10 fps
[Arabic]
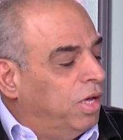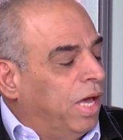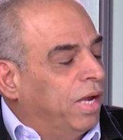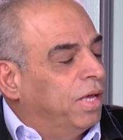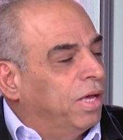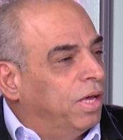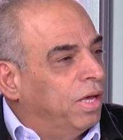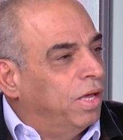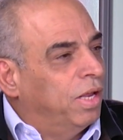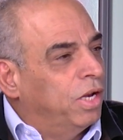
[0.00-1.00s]
يعني
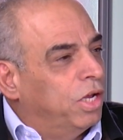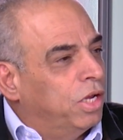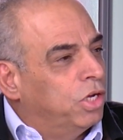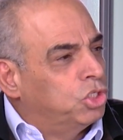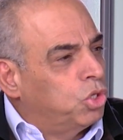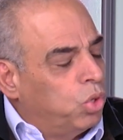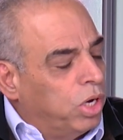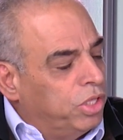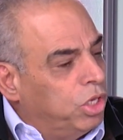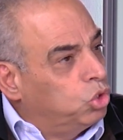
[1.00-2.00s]
آه، لجنه
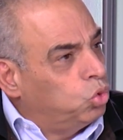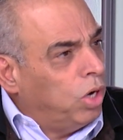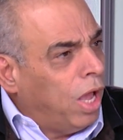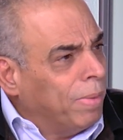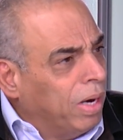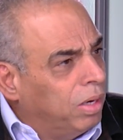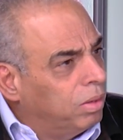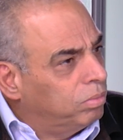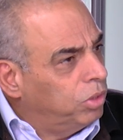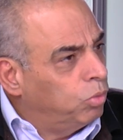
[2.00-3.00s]
الثلاثيه لشؤون العمل صحيح.